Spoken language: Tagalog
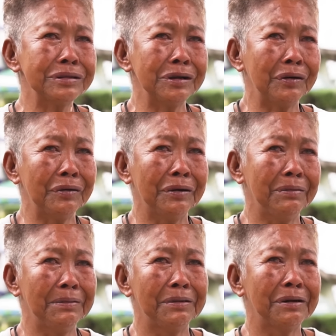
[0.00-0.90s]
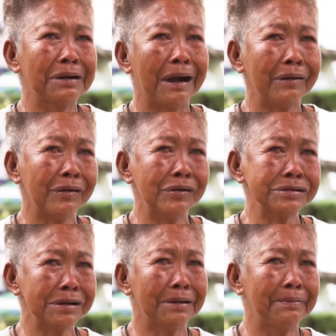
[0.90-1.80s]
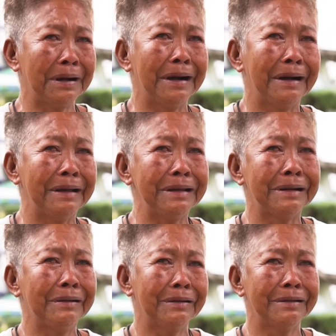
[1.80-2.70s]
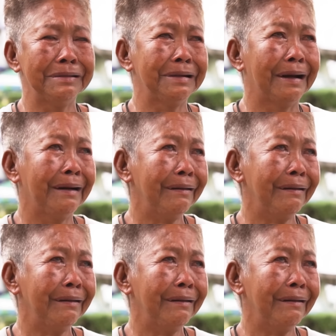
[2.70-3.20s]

Gusto kong ko sa mga iro na